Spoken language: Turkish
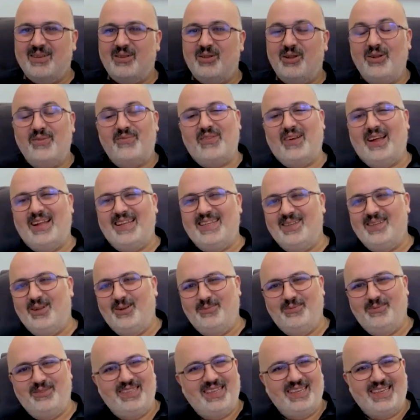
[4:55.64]
Lütfen
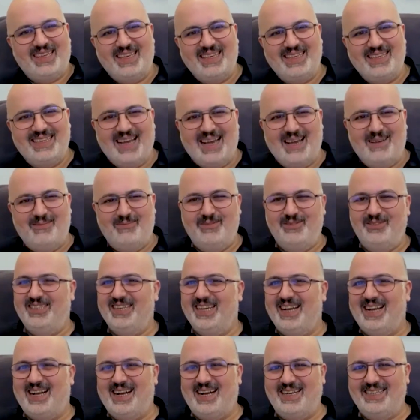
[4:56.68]
önümüzdeki iki ay
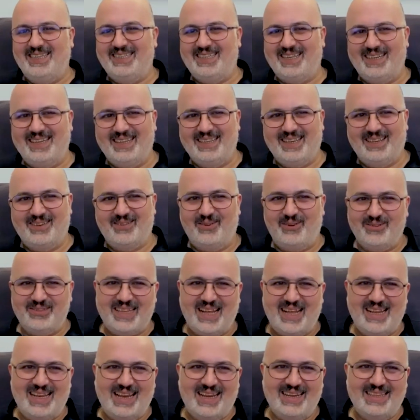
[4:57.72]
boyunca Ankara'daki
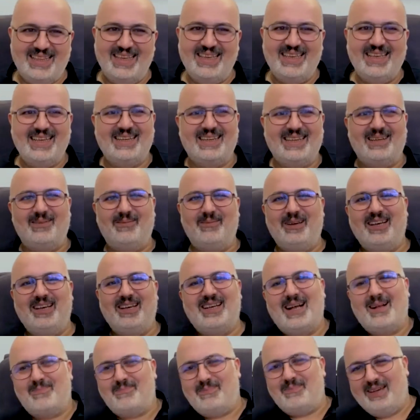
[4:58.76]
otellerde yer aramaya
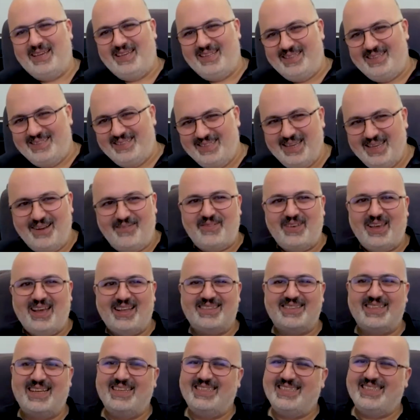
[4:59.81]
kalkmayın. Ya
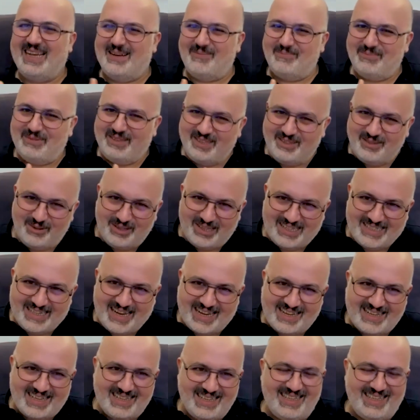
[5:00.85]
fiyatlar çarpı iki olacak